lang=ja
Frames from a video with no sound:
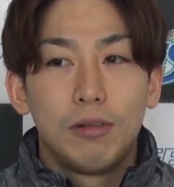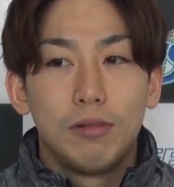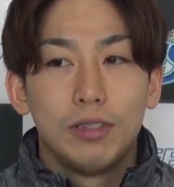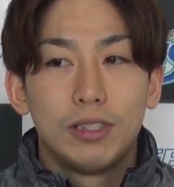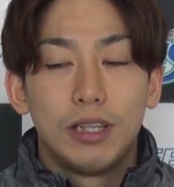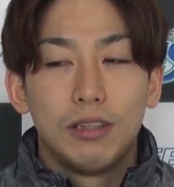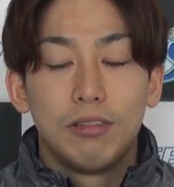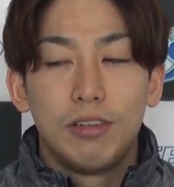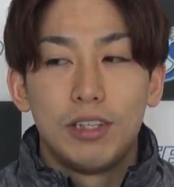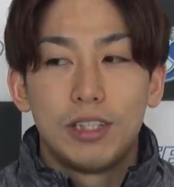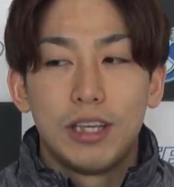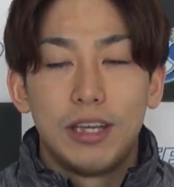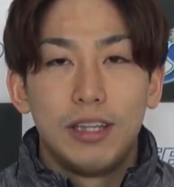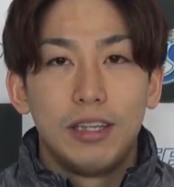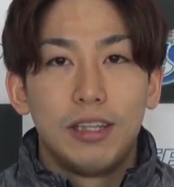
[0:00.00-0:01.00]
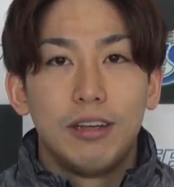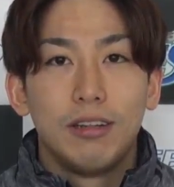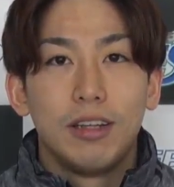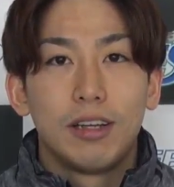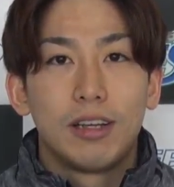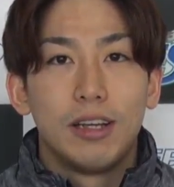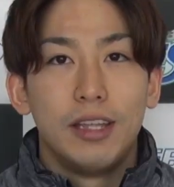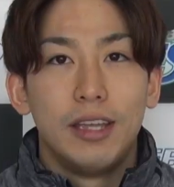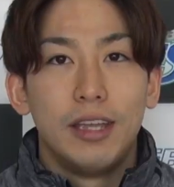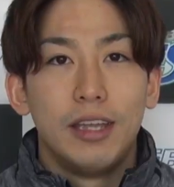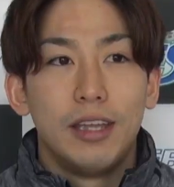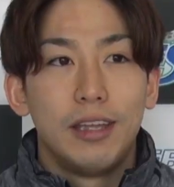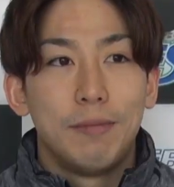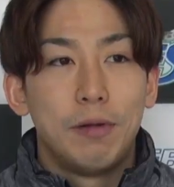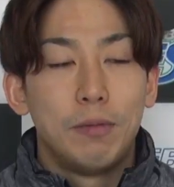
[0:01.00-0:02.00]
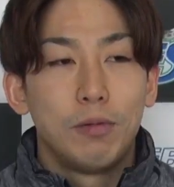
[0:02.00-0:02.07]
コンスタントに試合出てる中でやっぱ